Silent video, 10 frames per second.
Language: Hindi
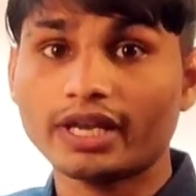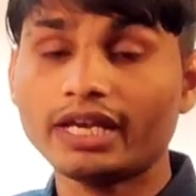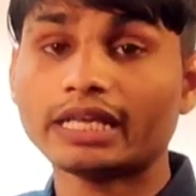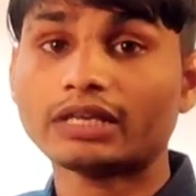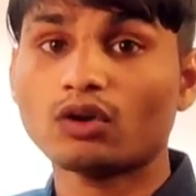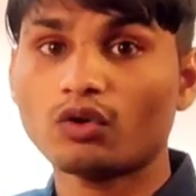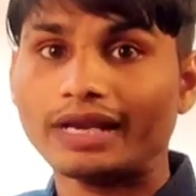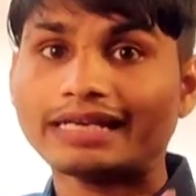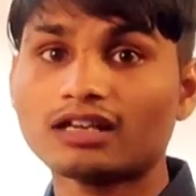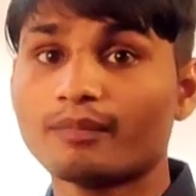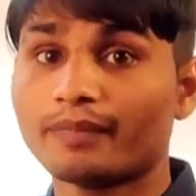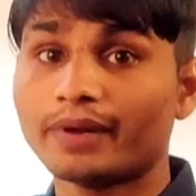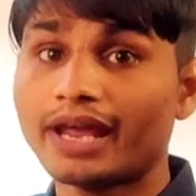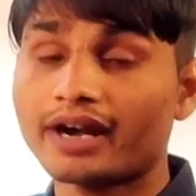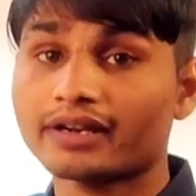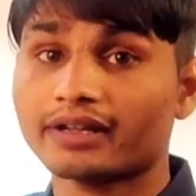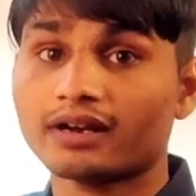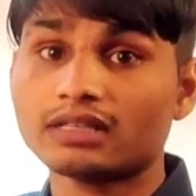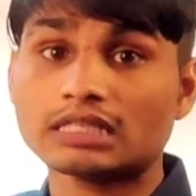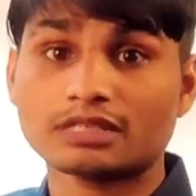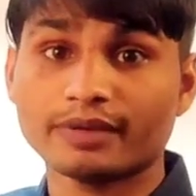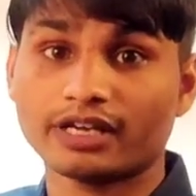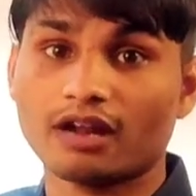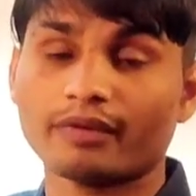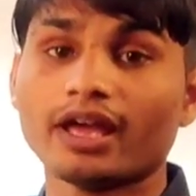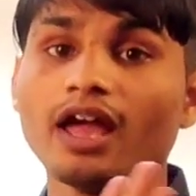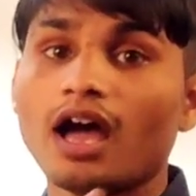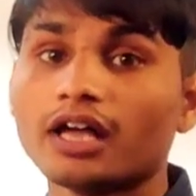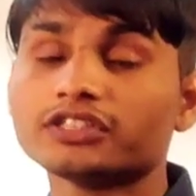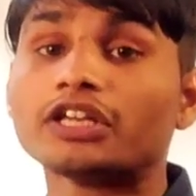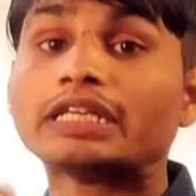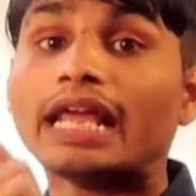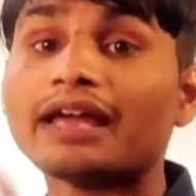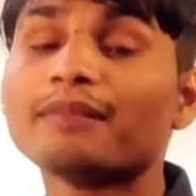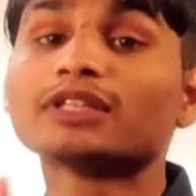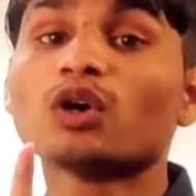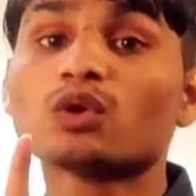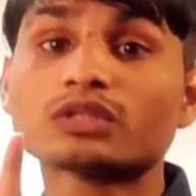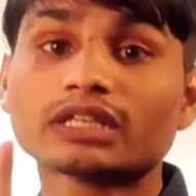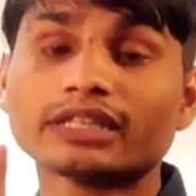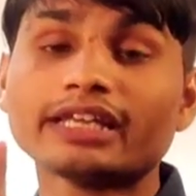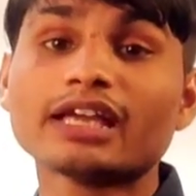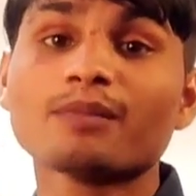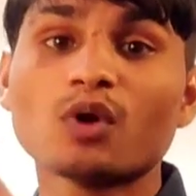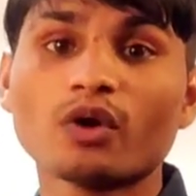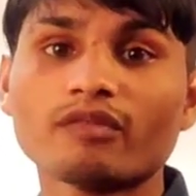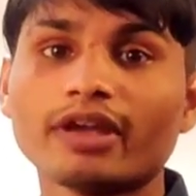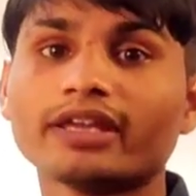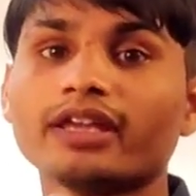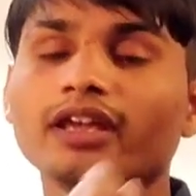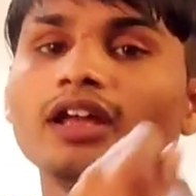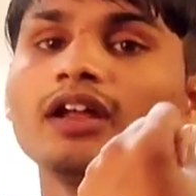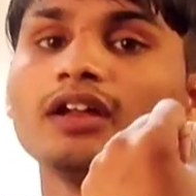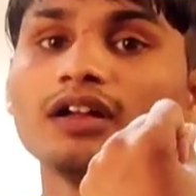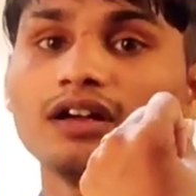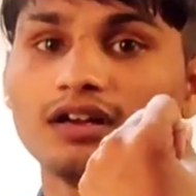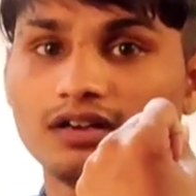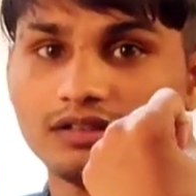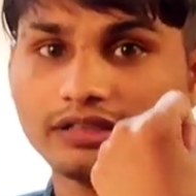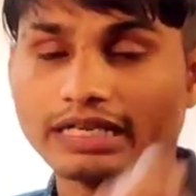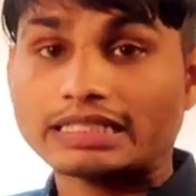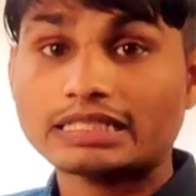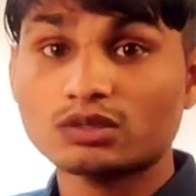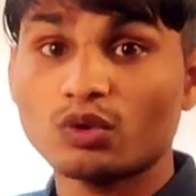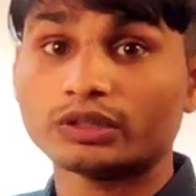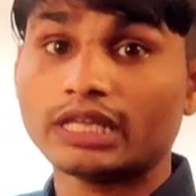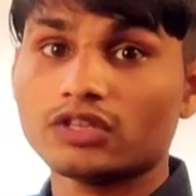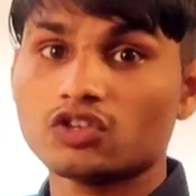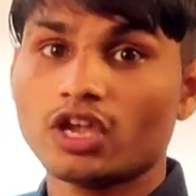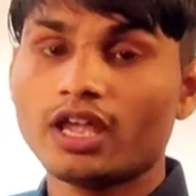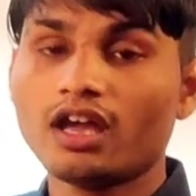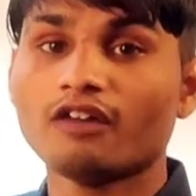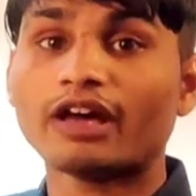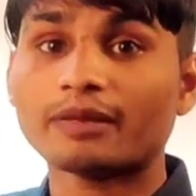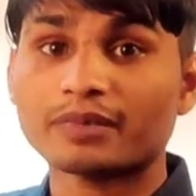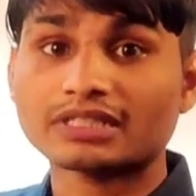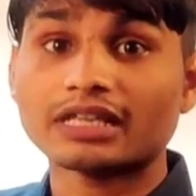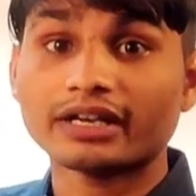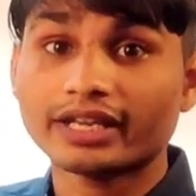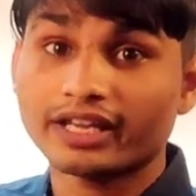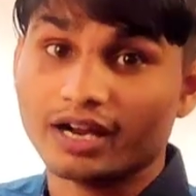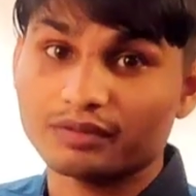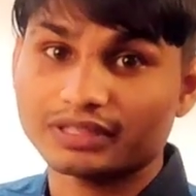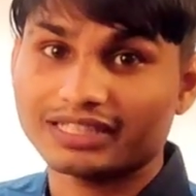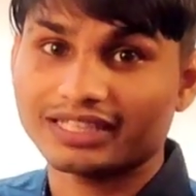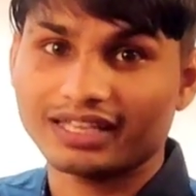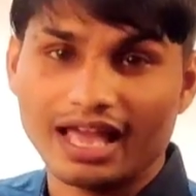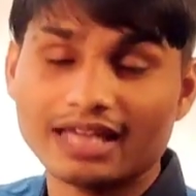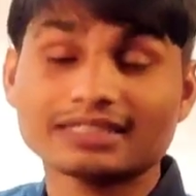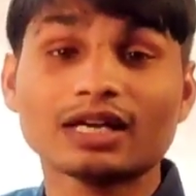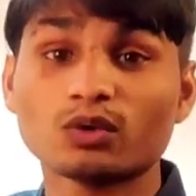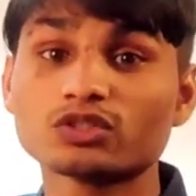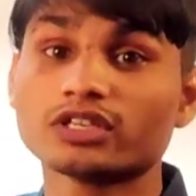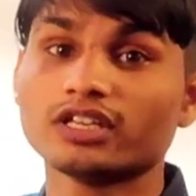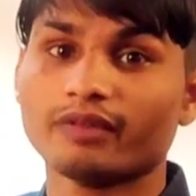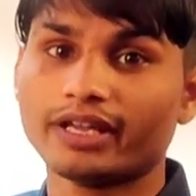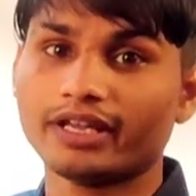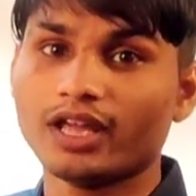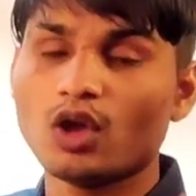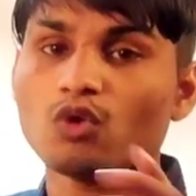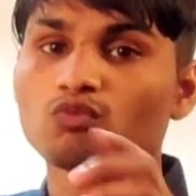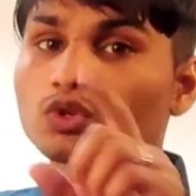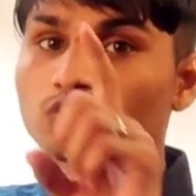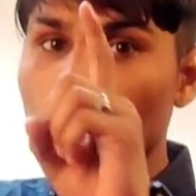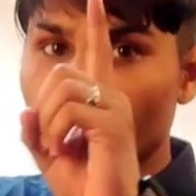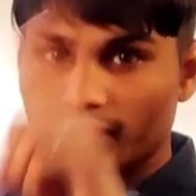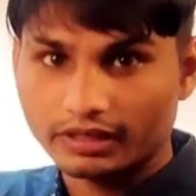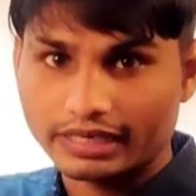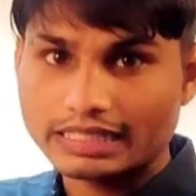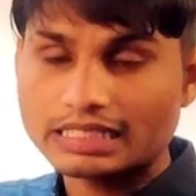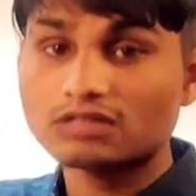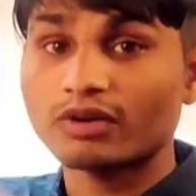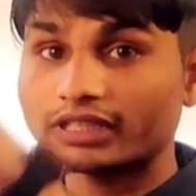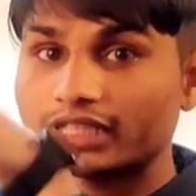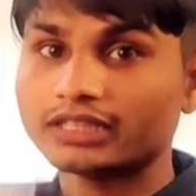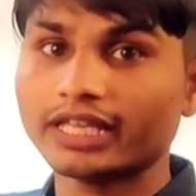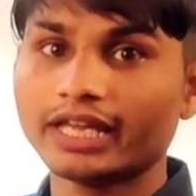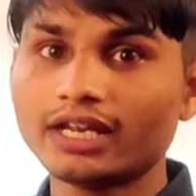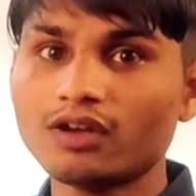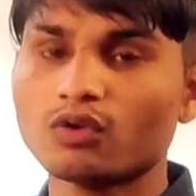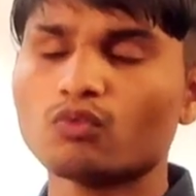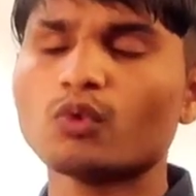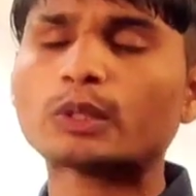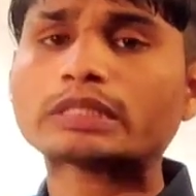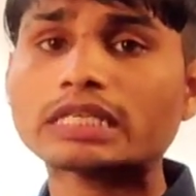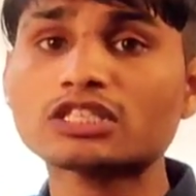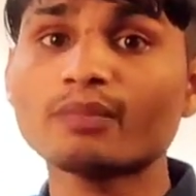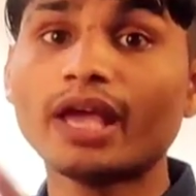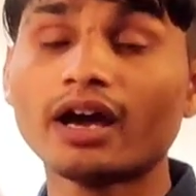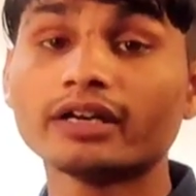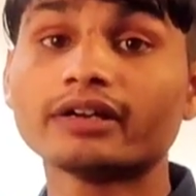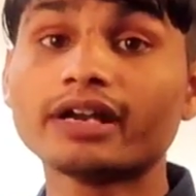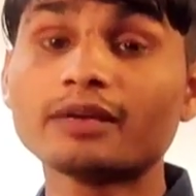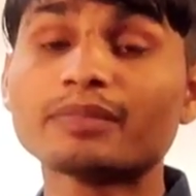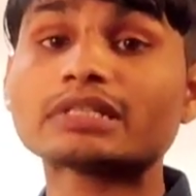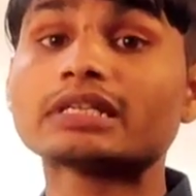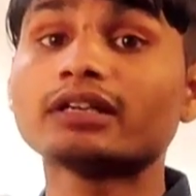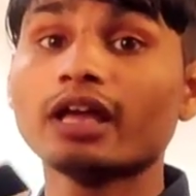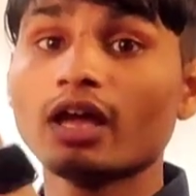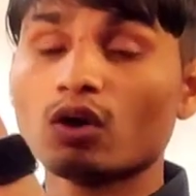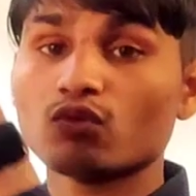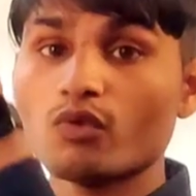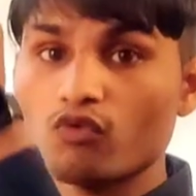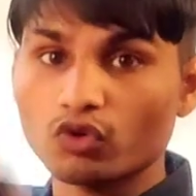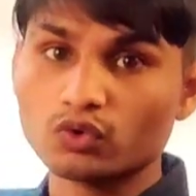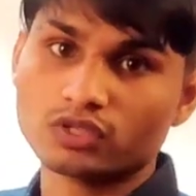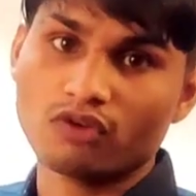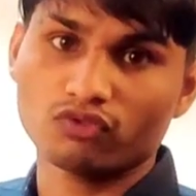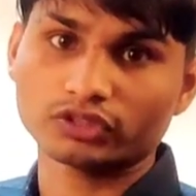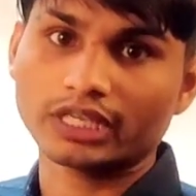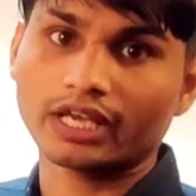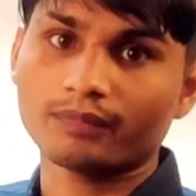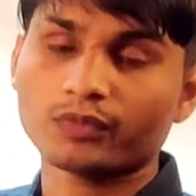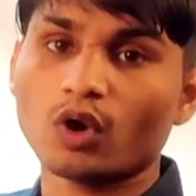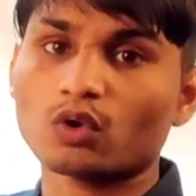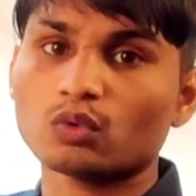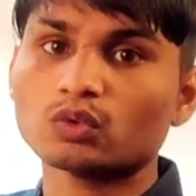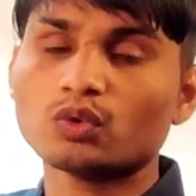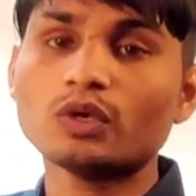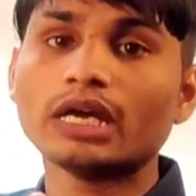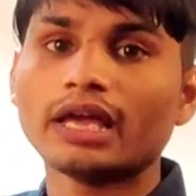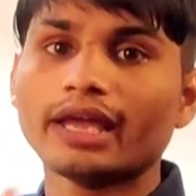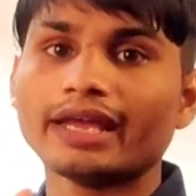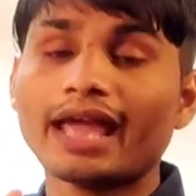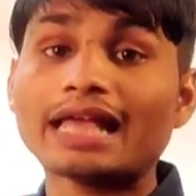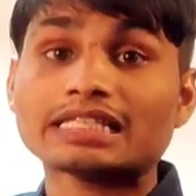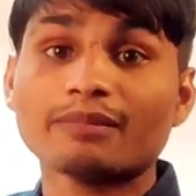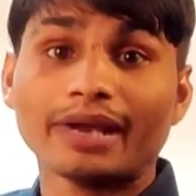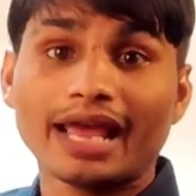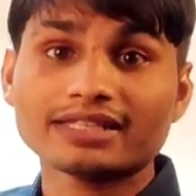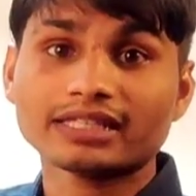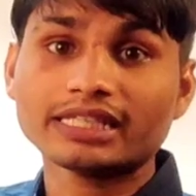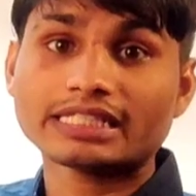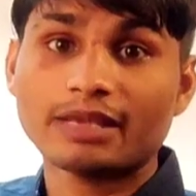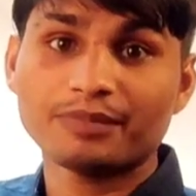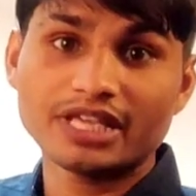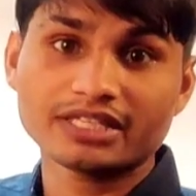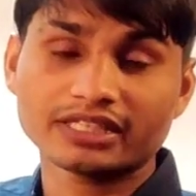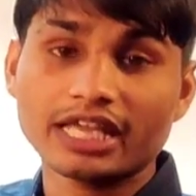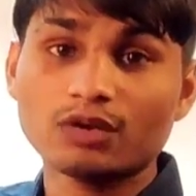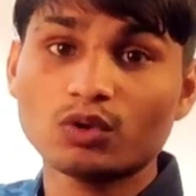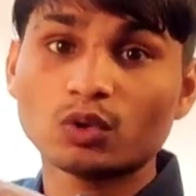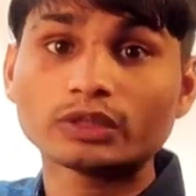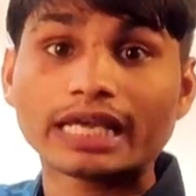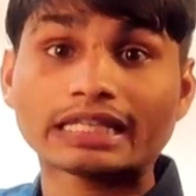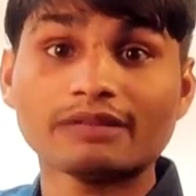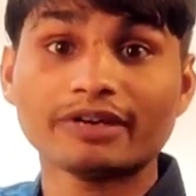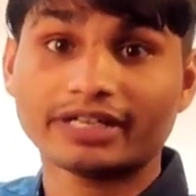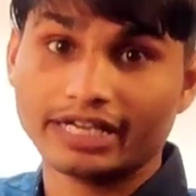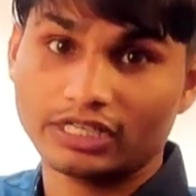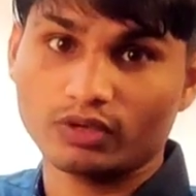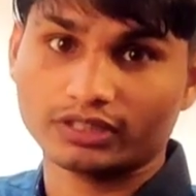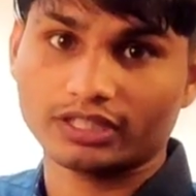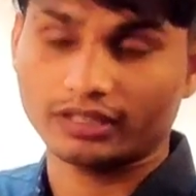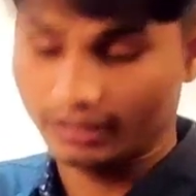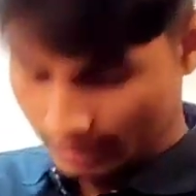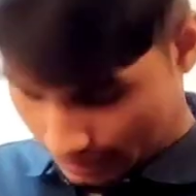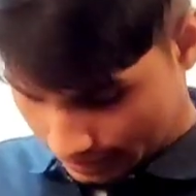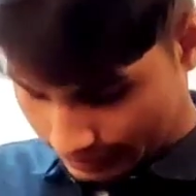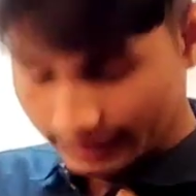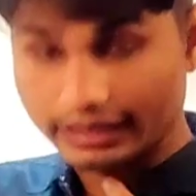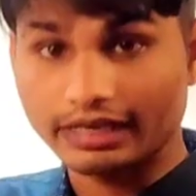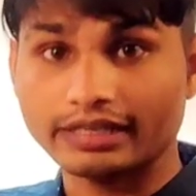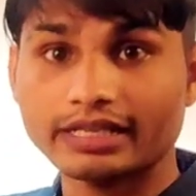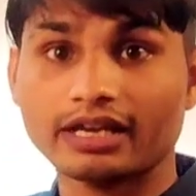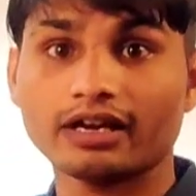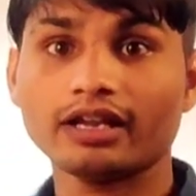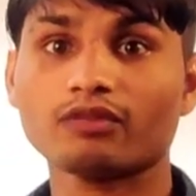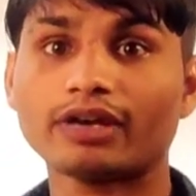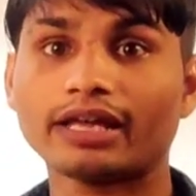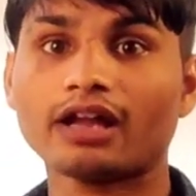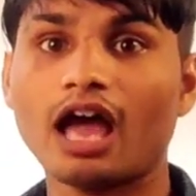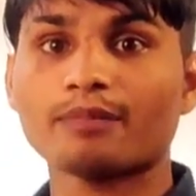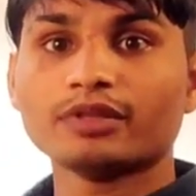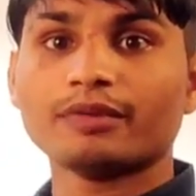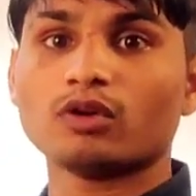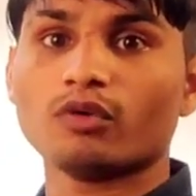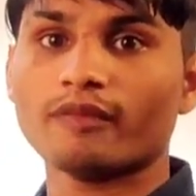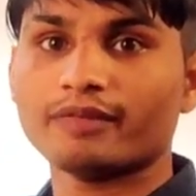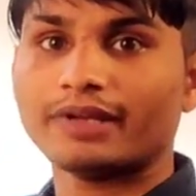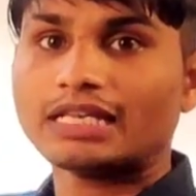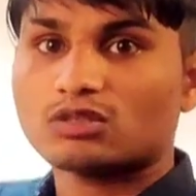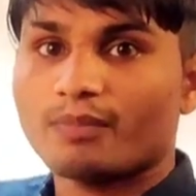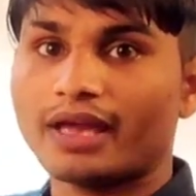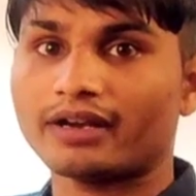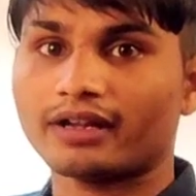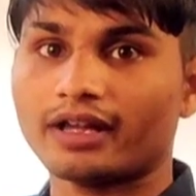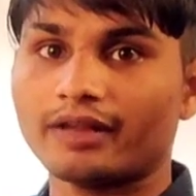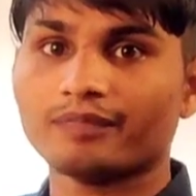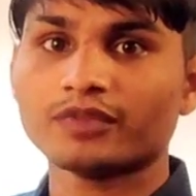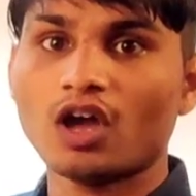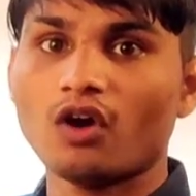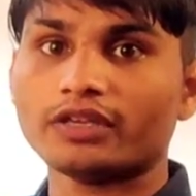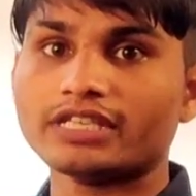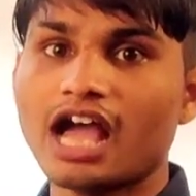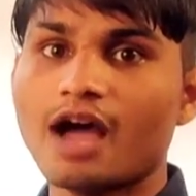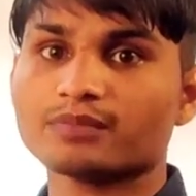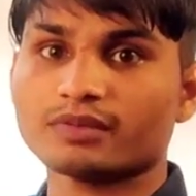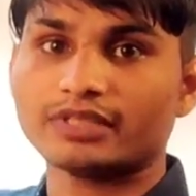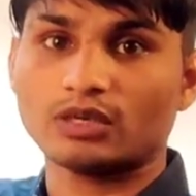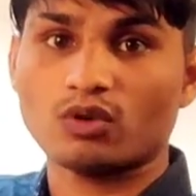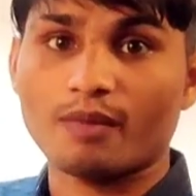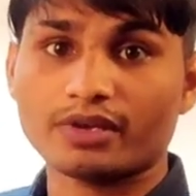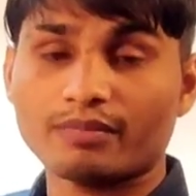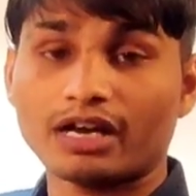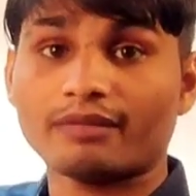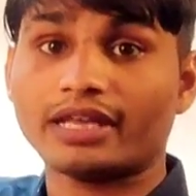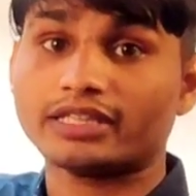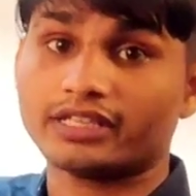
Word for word: ओके लेकिन ऑनलाइन कपड़े ऑर्डर करना सच में खराब है अच्छा एक बात और हो सकता है कि आप कहोगे भाई कि ड्रेसेस तो बहुत अच्छे हैं हमारे पर्सनालिटी खराब होती है ऐसा कुछ नहीं है भाई वो जो ड्रेसेस वहाँ दिखते हैं ना वो सच में हंड्रेड परसेंट वो फोटो साफ होते हैं और उनको एक ऐसा बनाया जाता है सेप दिया जाता है कि वो खुद देखने में अट्रैक्टिव लगते हैं ये ये कलर वगैरह आप देखो अभी मैंने इसको पहन रखा है और यहाँ आप सभी देखो आपके बगल में